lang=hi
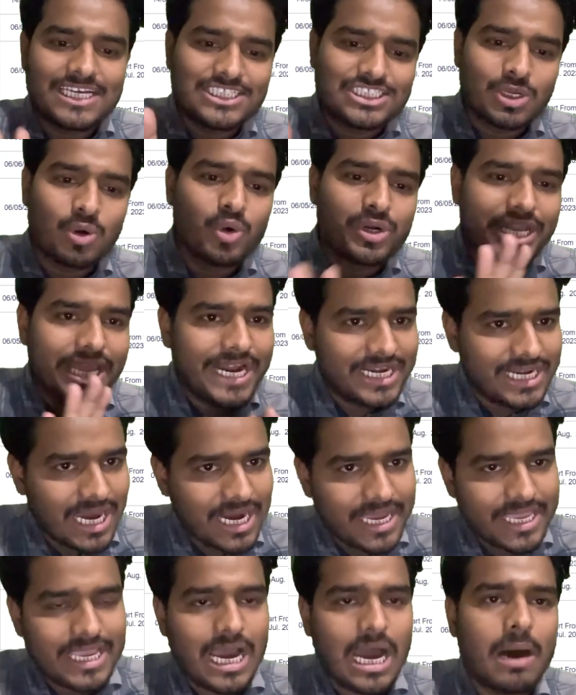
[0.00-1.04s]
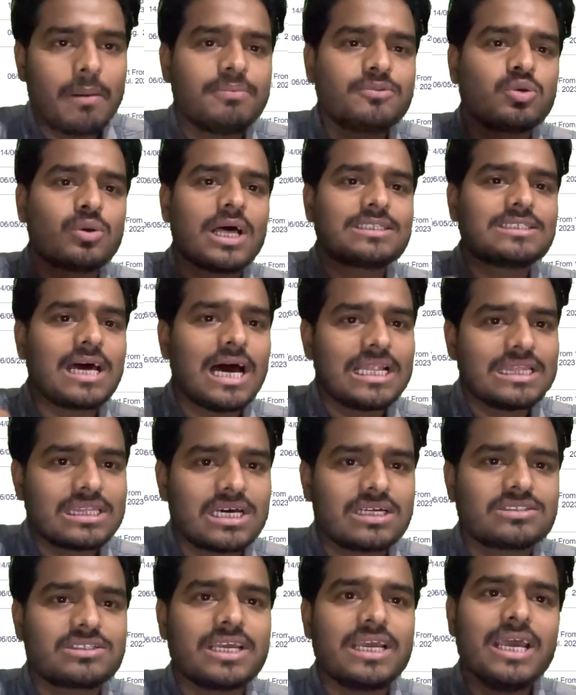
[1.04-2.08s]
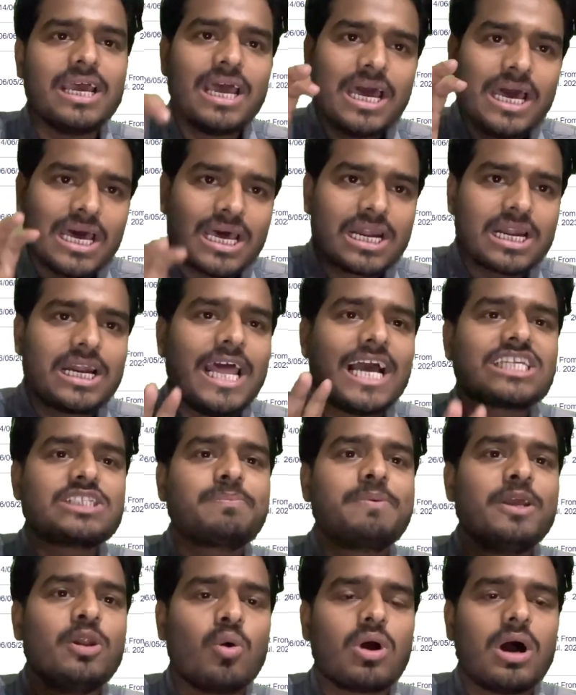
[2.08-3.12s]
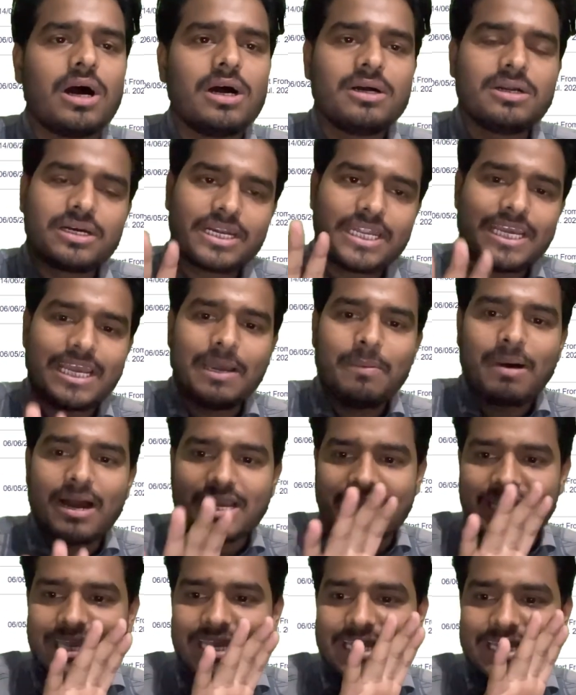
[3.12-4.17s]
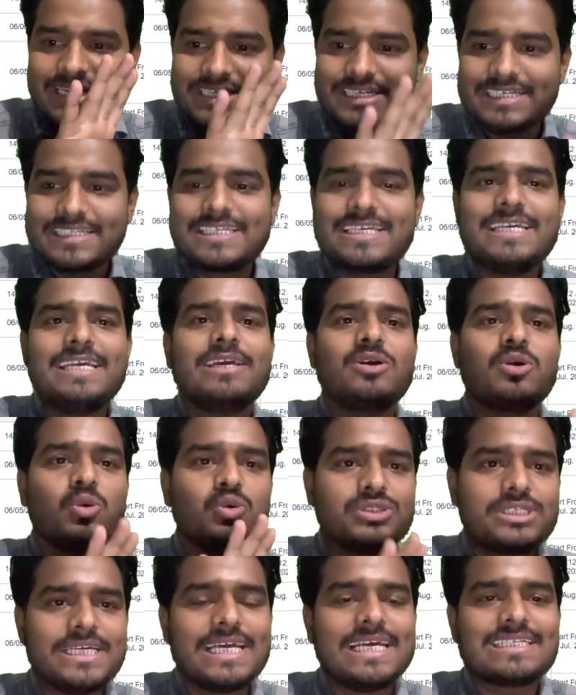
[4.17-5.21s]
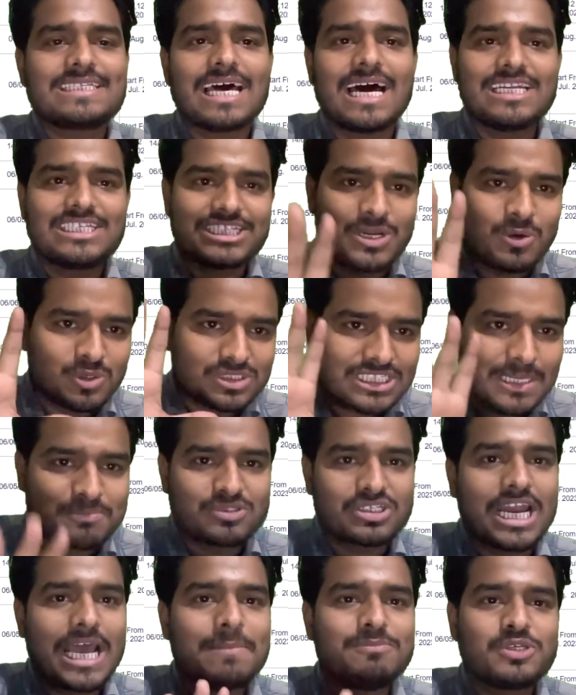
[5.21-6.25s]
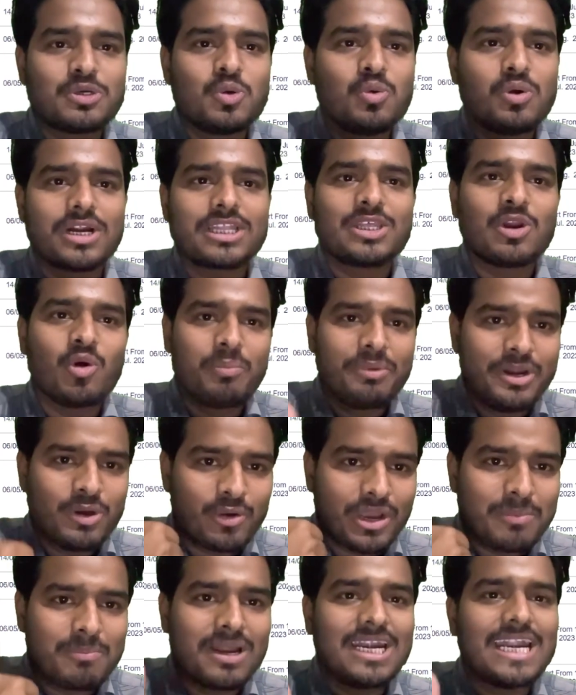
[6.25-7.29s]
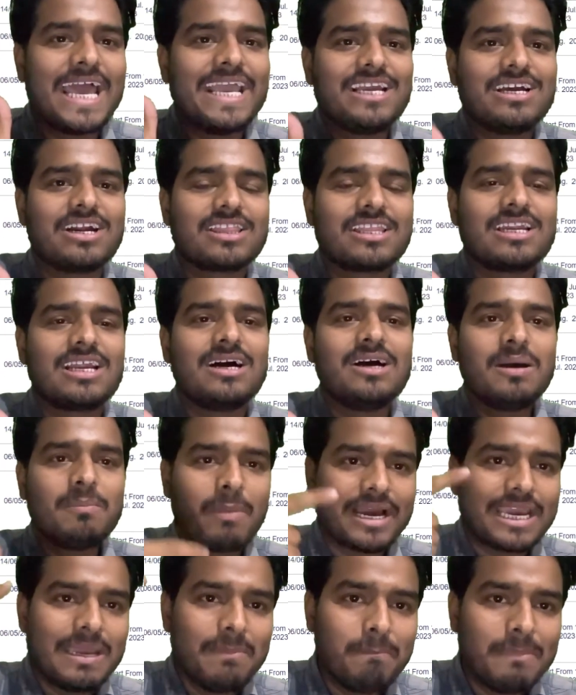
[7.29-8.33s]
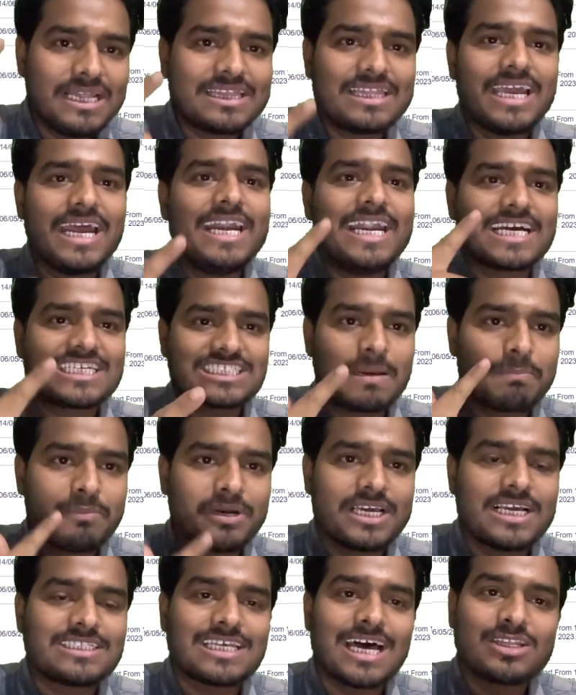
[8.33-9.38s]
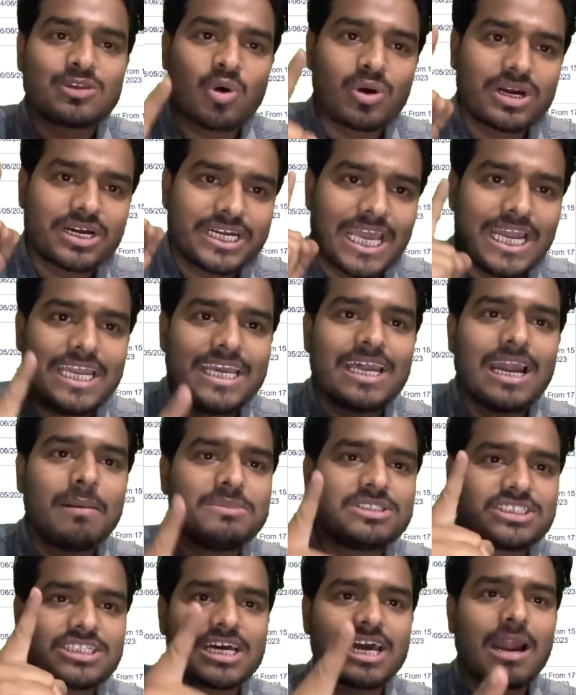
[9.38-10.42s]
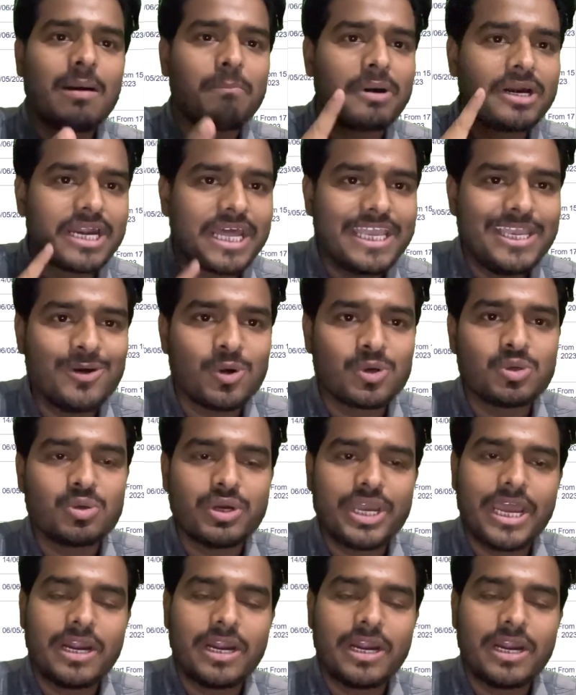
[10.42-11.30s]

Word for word: है कि चलो डेट आ गई है अब थोड़ा सा अंदर से रिलैक्स फील होगा ठीक है बाकी इसी खुशी के साथ चैनल को सब्सक्राइब जरूर कर देना और वीडियो को एक बार लाइक कर देना बाकी मिलते हैं नेक्स्ट अपडेट के साथ और टेलीग्राम इंस्टाग्राम पर नहीं और